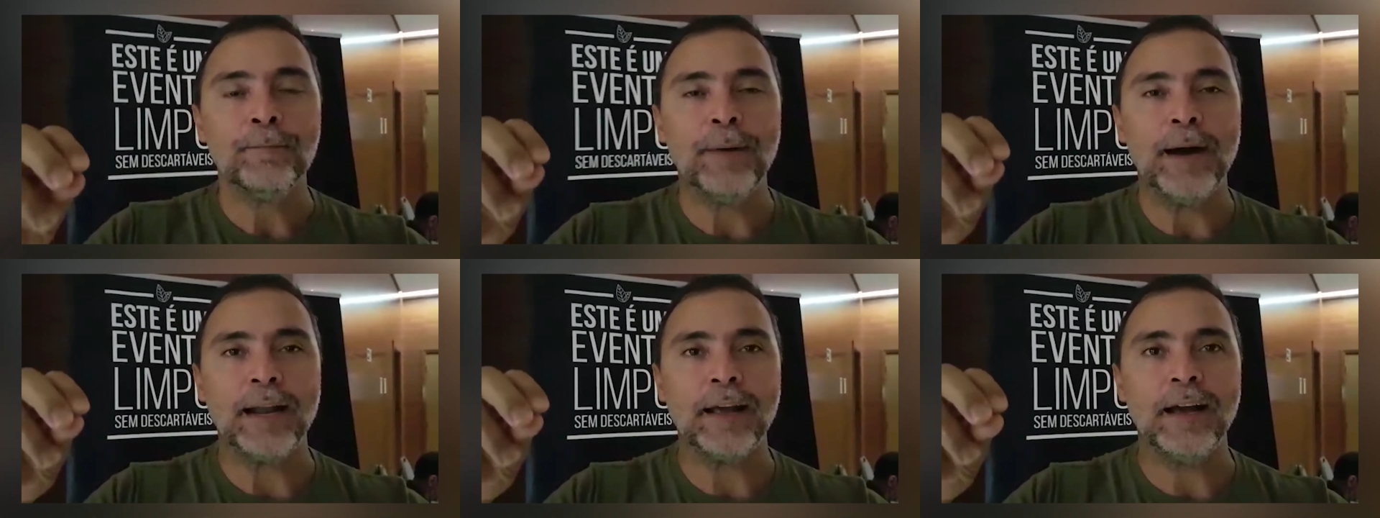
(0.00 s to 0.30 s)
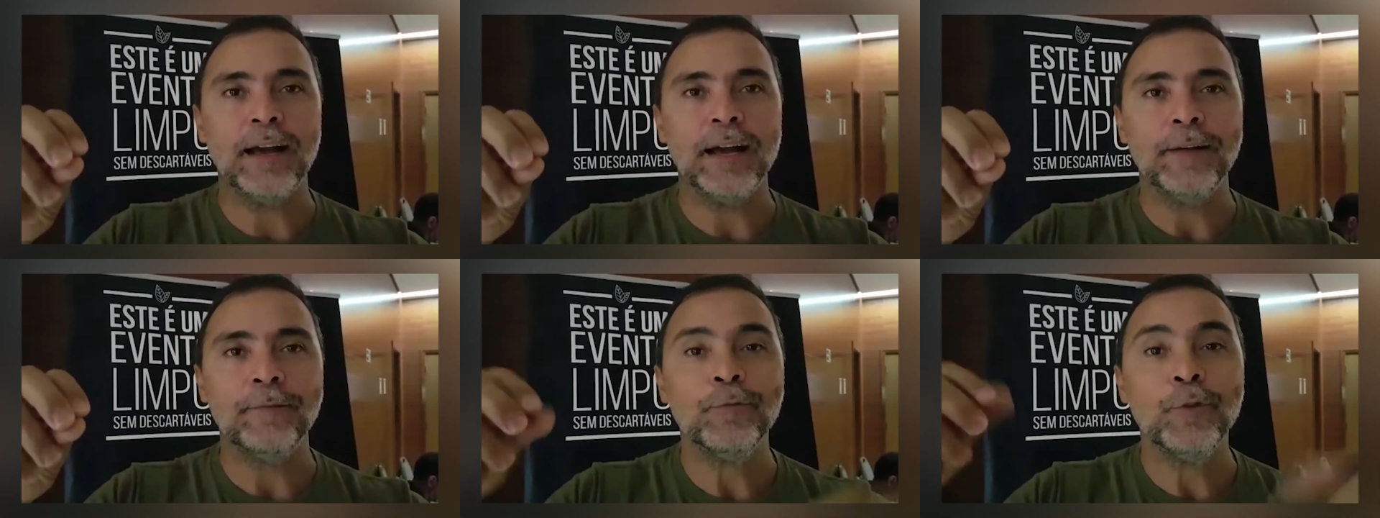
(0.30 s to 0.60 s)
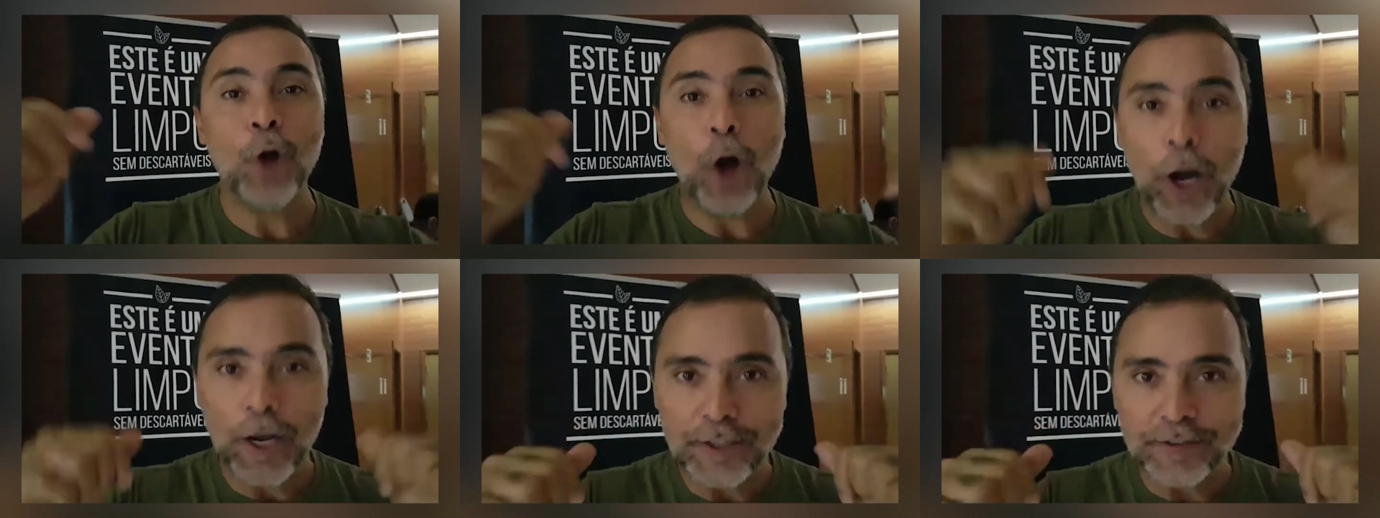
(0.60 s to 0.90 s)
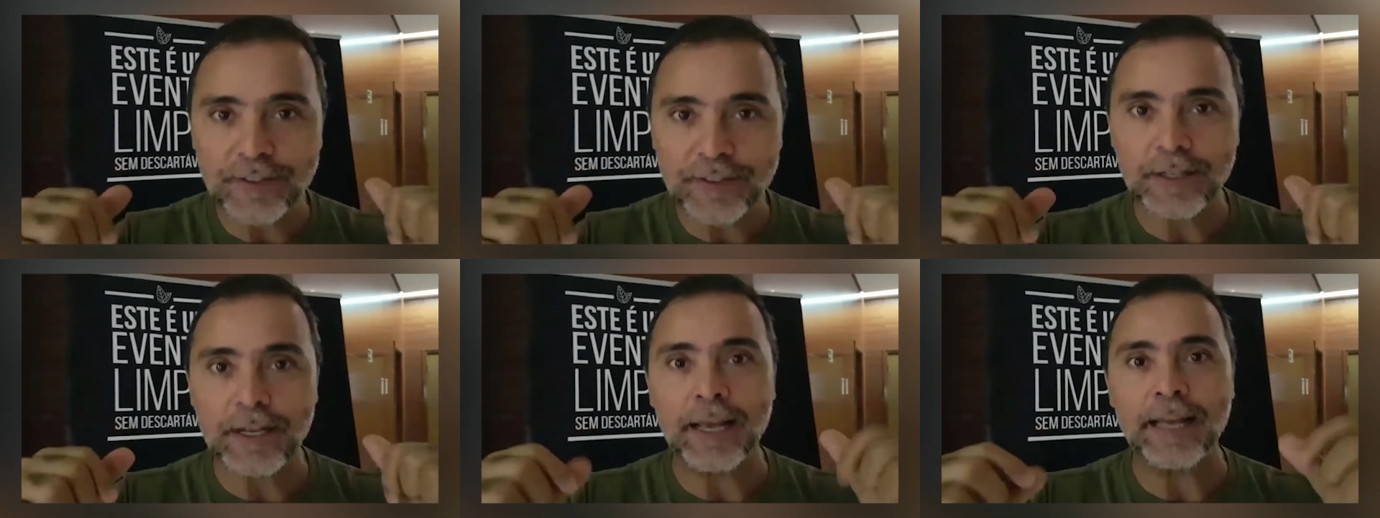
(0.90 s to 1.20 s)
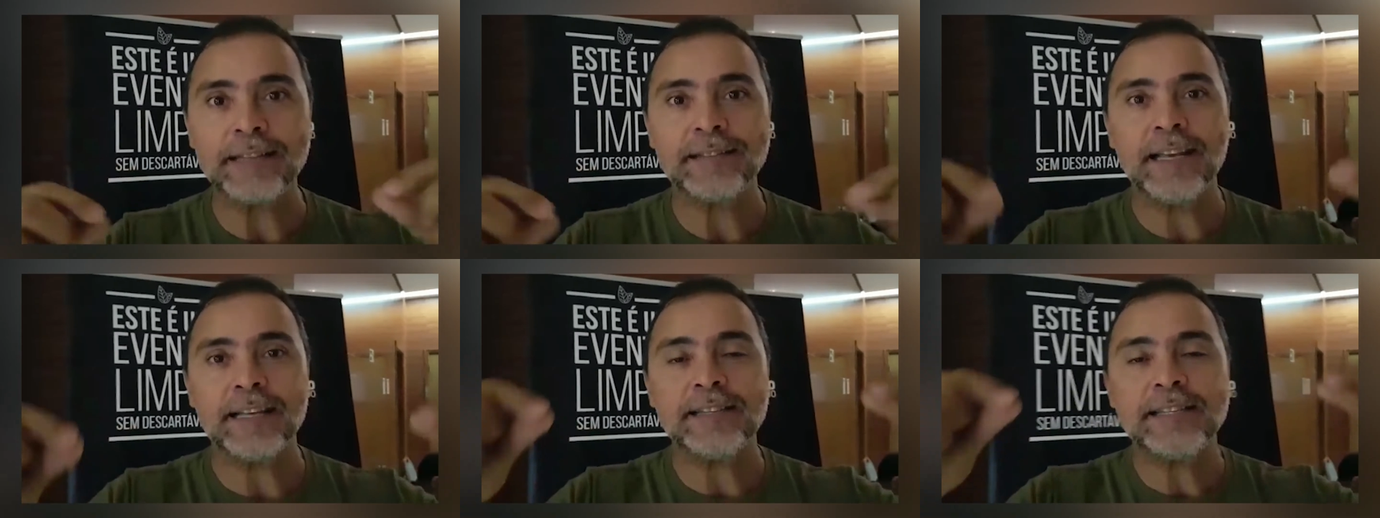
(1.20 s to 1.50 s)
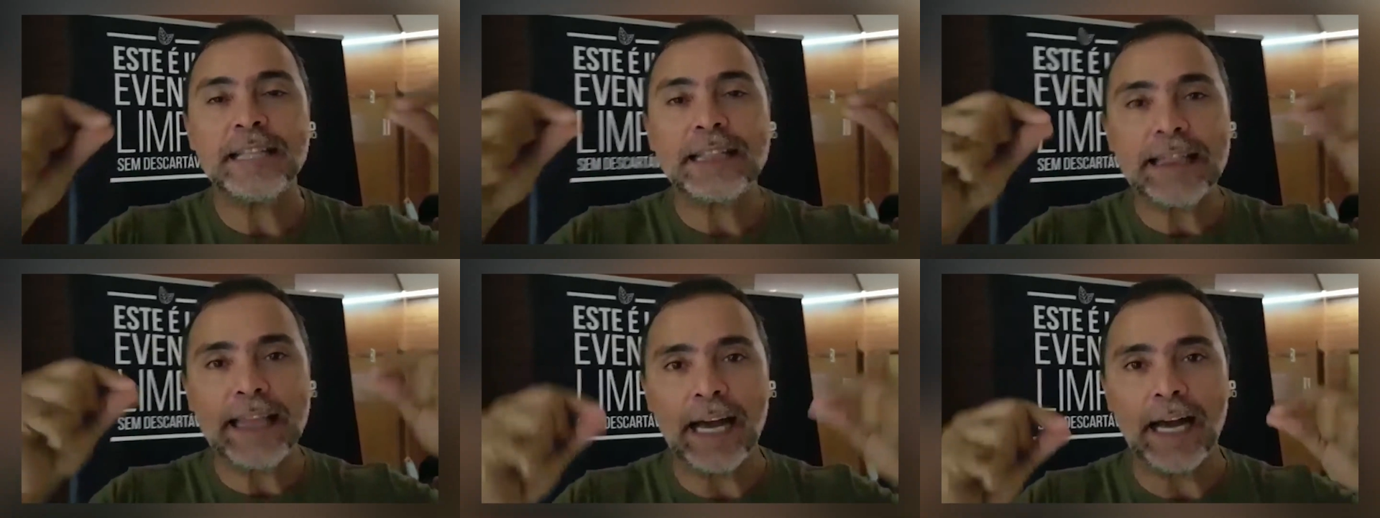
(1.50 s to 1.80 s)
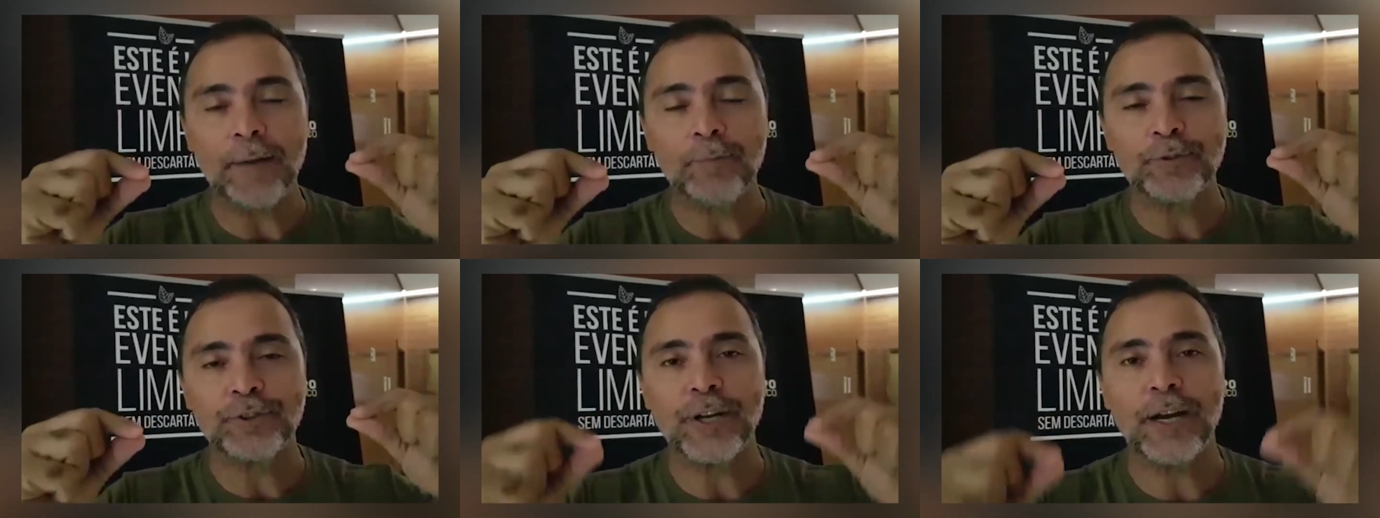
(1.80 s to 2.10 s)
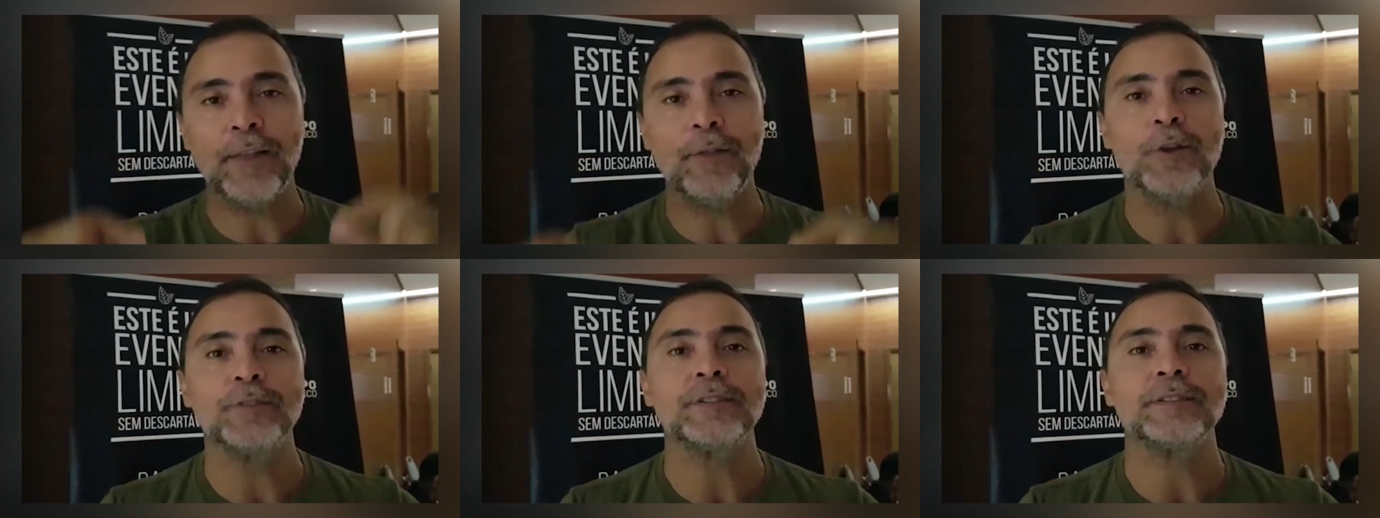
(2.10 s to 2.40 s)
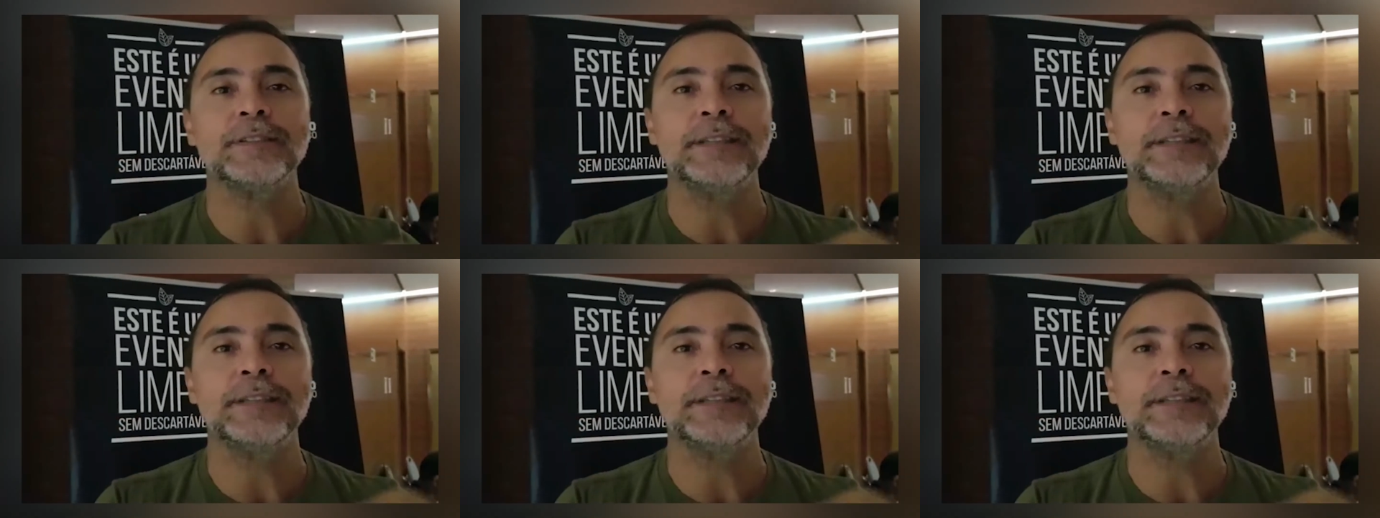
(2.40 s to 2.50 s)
para nós exercitarmos a nossa